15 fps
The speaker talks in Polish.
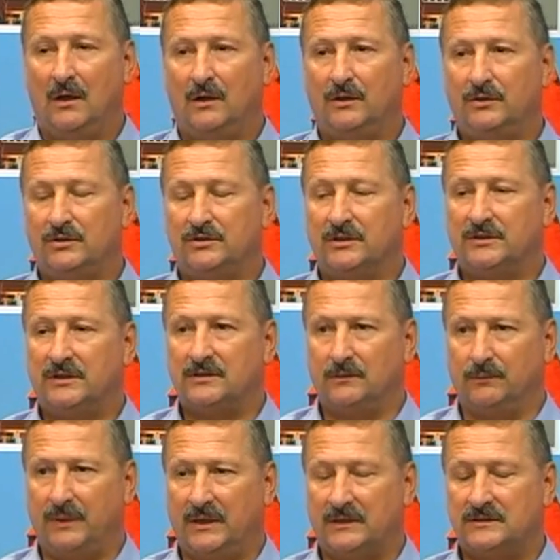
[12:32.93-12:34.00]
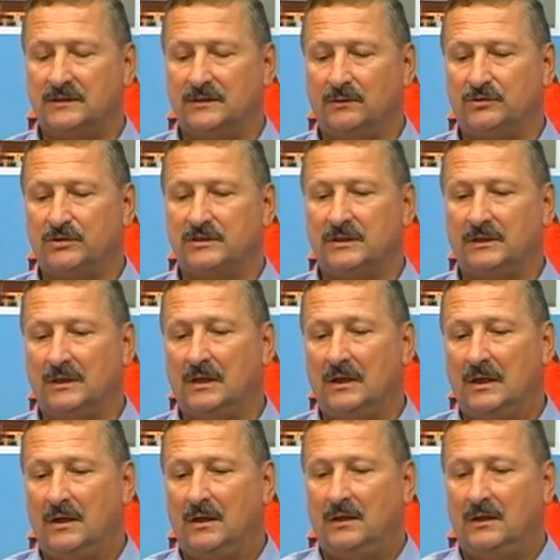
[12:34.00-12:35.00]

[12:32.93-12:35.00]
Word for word: odnośnie czasu pracy nauczyciela